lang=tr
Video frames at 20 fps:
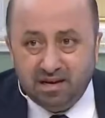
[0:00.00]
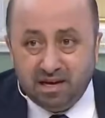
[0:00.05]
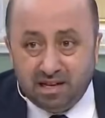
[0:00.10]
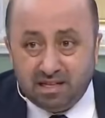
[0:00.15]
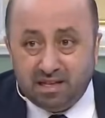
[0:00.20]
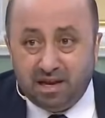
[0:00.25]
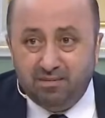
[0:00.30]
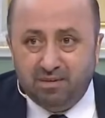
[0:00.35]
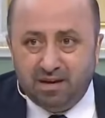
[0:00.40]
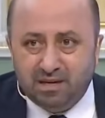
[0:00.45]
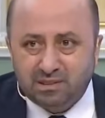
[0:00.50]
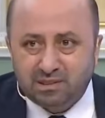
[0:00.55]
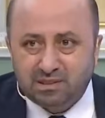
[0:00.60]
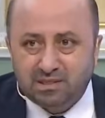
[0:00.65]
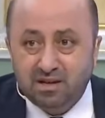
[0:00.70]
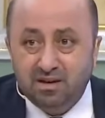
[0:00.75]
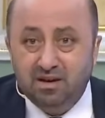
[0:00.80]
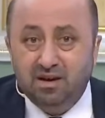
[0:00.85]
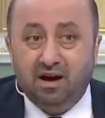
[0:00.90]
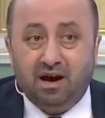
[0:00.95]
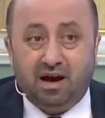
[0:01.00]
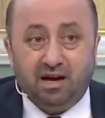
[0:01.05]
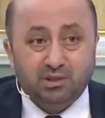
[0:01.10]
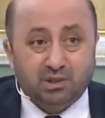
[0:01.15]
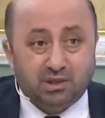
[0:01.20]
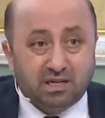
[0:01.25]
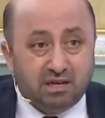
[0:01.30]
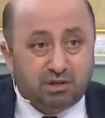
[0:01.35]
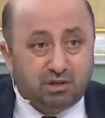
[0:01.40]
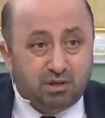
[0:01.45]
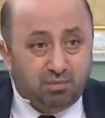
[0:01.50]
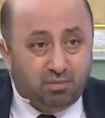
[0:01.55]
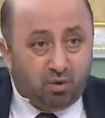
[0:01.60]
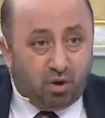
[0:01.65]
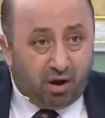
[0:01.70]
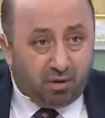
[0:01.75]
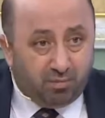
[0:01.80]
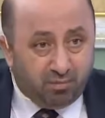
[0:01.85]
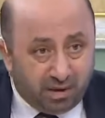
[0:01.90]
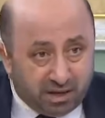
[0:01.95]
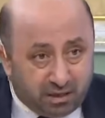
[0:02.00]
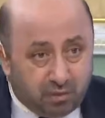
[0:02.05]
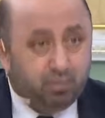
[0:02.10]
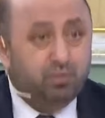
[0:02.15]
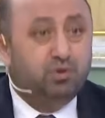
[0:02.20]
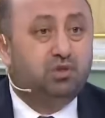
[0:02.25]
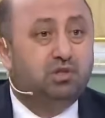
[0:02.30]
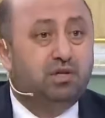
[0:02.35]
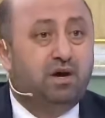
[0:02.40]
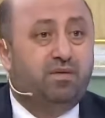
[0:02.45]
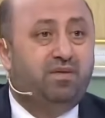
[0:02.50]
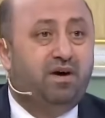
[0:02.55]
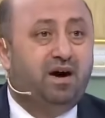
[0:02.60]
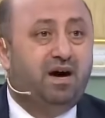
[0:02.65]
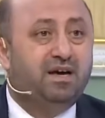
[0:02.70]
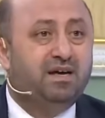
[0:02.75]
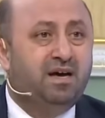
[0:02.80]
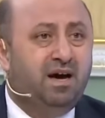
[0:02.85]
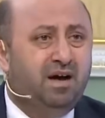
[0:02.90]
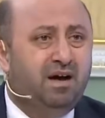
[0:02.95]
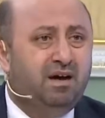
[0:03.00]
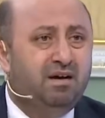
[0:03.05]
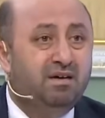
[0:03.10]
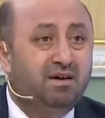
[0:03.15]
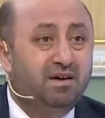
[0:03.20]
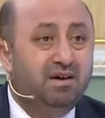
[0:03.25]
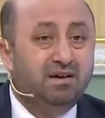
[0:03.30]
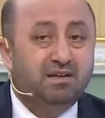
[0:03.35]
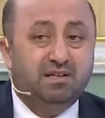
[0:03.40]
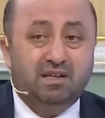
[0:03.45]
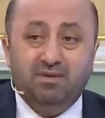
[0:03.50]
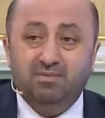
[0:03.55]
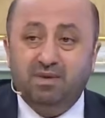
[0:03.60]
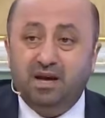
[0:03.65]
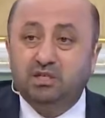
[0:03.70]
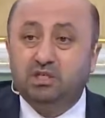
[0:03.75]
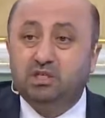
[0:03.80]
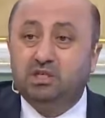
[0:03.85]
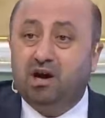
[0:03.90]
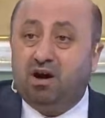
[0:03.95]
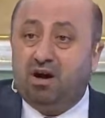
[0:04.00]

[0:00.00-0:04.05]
Edemez. Hazreti Muhammed Mustafa'ya demek ki